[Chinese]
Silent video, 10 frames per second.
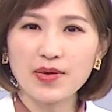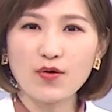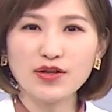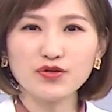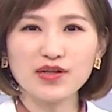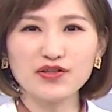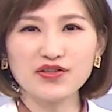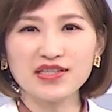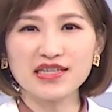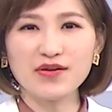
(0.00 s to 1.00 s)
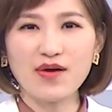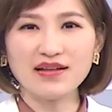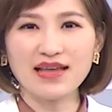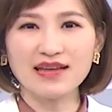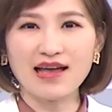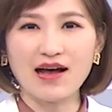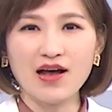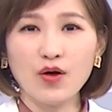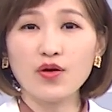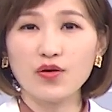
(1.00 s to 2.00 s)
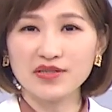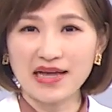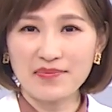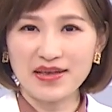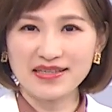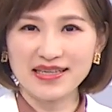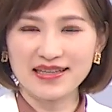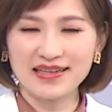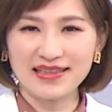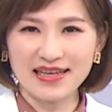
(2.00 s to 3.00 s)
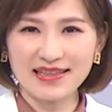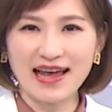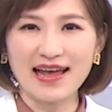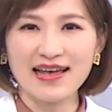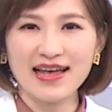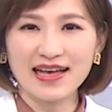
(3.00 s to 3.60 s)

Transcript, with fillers: 特别关注的就是星光大道会有香槟色的地毯，